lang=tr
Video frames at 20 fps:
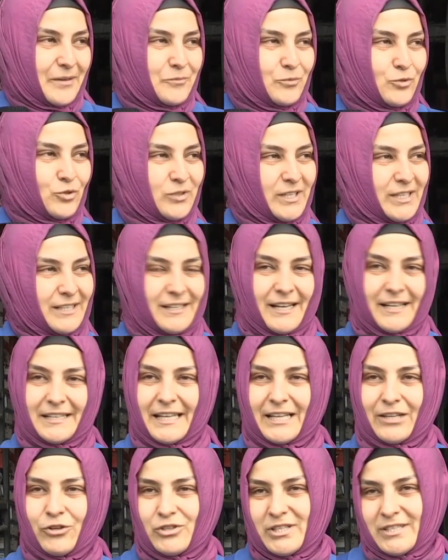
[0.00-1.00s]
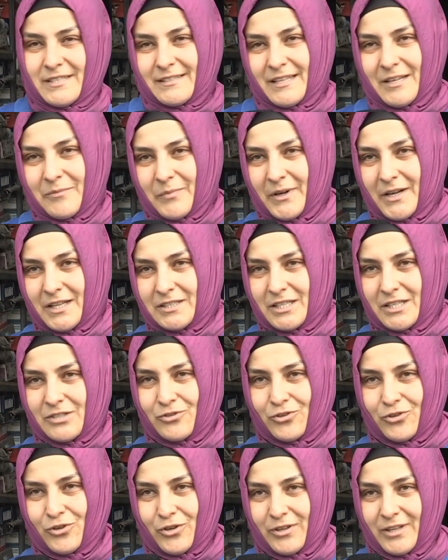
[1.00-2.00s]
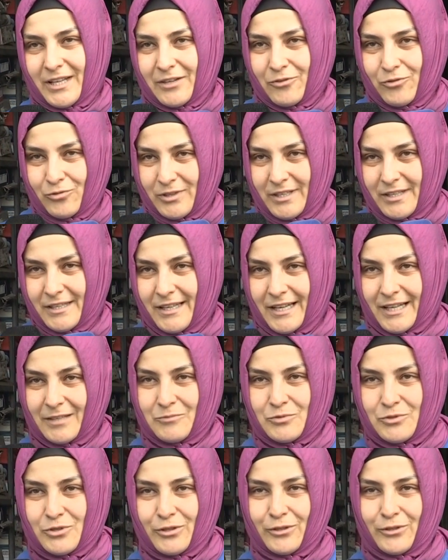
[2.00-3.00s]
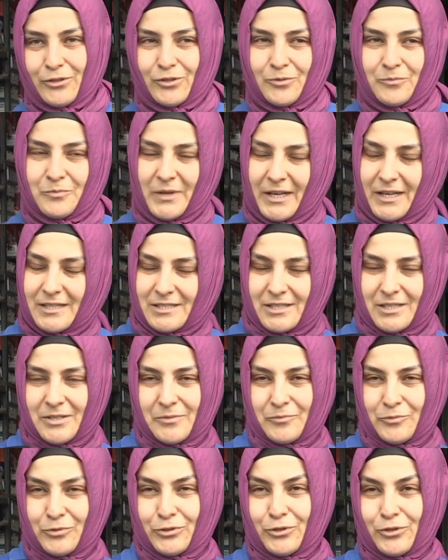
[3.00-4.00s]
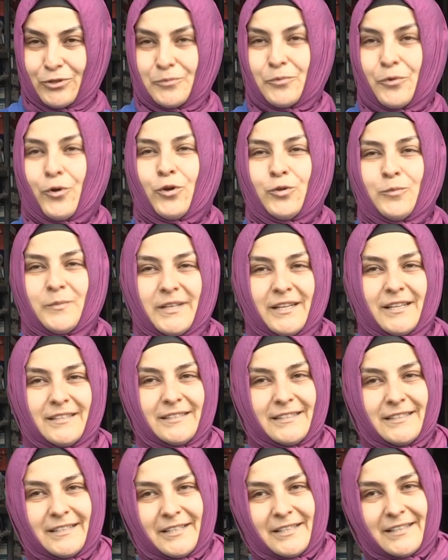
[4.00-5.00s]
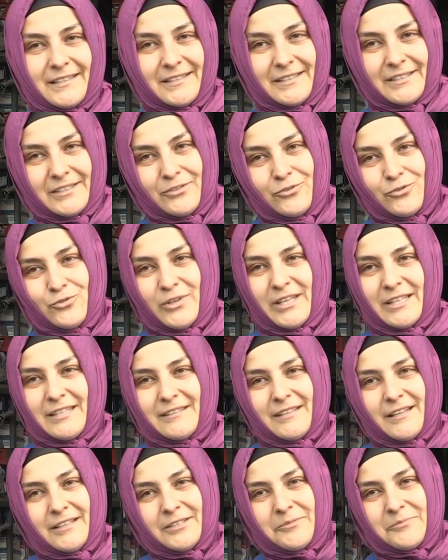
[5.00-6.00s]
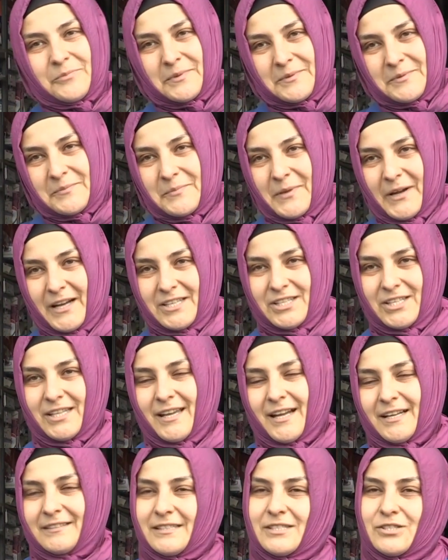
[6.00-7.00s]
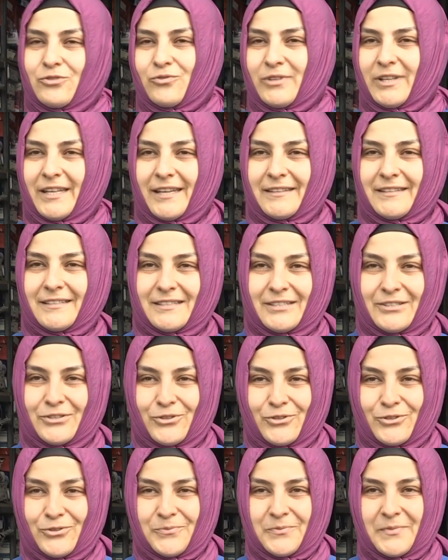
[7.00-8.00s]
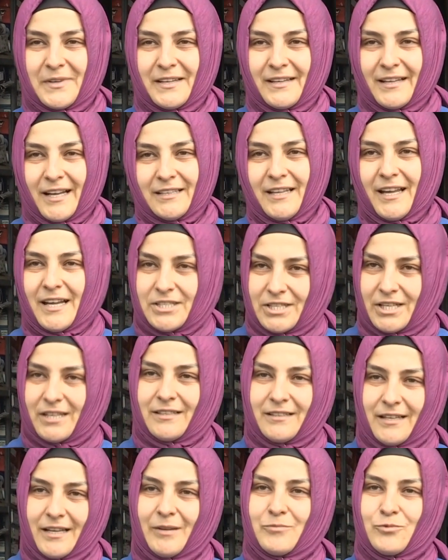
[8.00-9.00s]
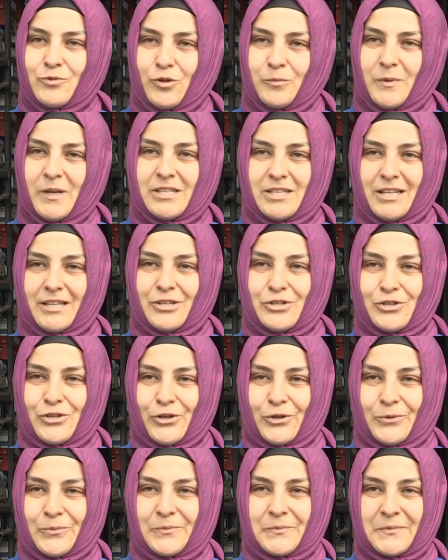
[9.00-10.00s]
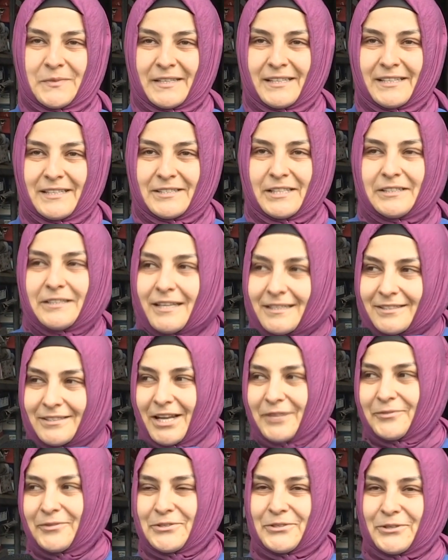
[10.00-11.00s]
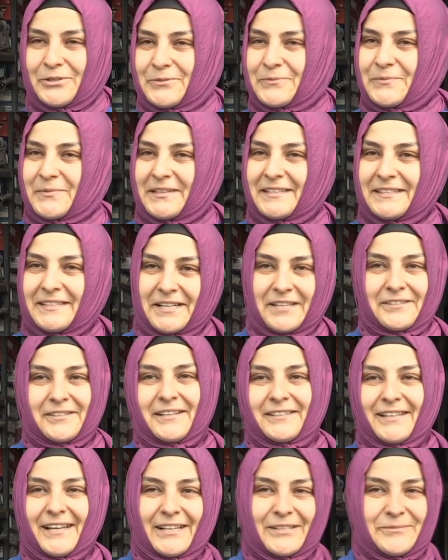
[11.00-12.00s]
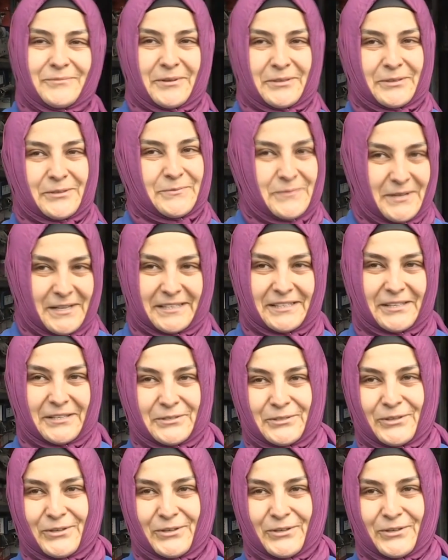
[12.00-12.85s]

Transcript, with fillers: Müşteriler geliyor, şasiden parça soruyorlar. Onlara yardımcı oluyorum, parça buluyorum. Olmayanı ücretini alıp parçayı ertesi güne getirtiyorum. Hani her şekilde yardımcı olmaya çalışıyorum. Zaten etrafa sorun beni ne kadar yardım ettiğimi herkes